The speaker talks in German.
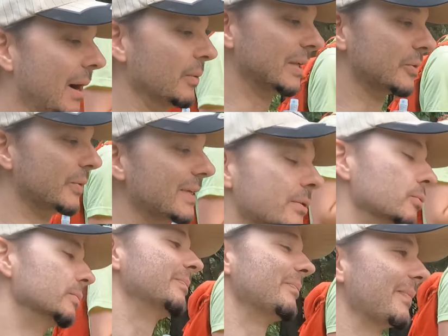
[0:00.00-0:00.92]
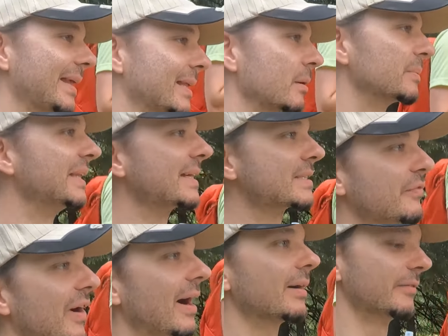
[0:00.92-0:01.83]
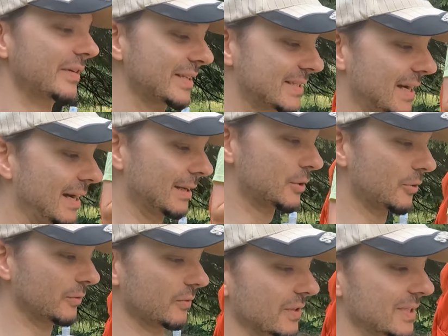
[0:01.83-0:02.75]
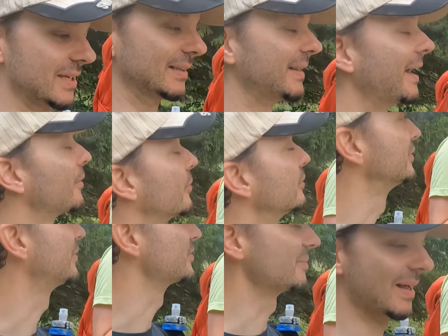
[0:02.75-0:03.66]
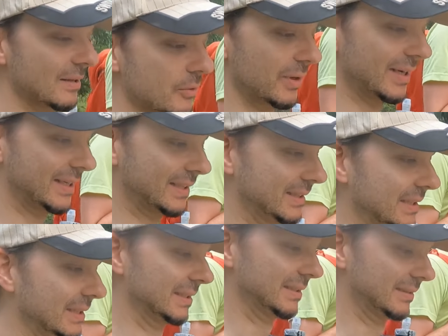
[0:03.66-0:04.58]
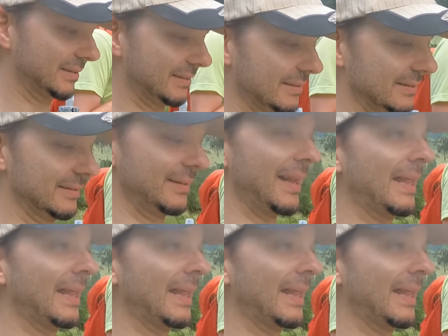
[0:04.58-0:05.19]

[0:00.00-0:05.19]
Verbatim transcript: Ja, und natürlich gut. Ich glaube, die nächste Frage wird sich eigentlich schon durch deine Herkunft aus dem Allgäuer äh, äh